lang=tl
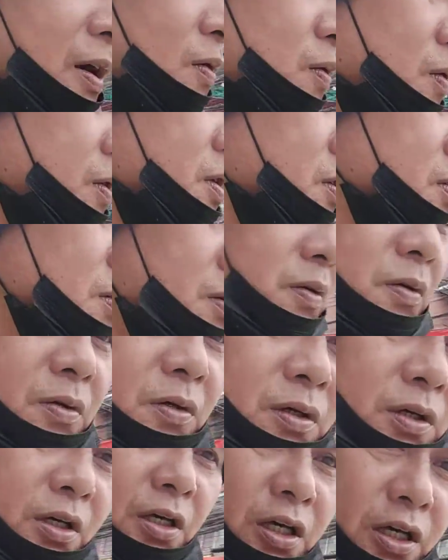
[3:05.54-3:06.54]
lang ho ito
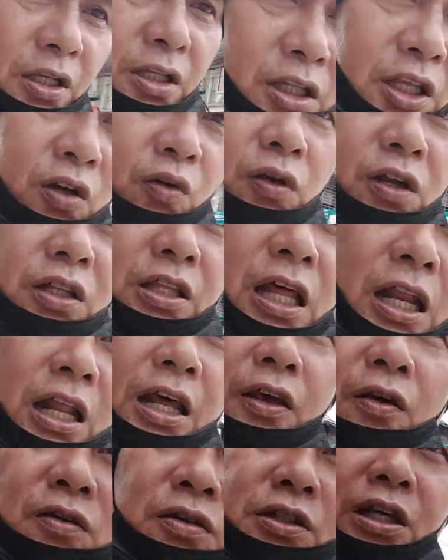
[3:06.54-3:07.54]
hindi ko
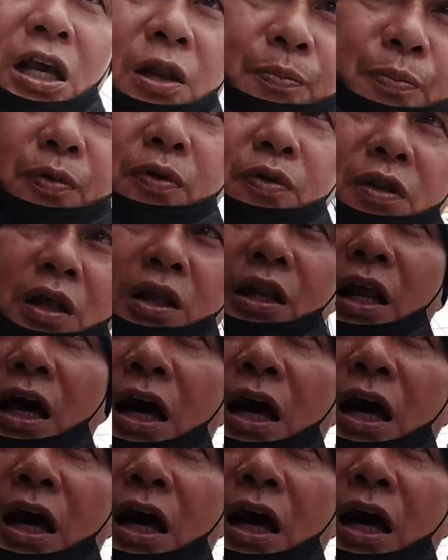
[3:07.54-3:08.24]
nadala yung cellphone na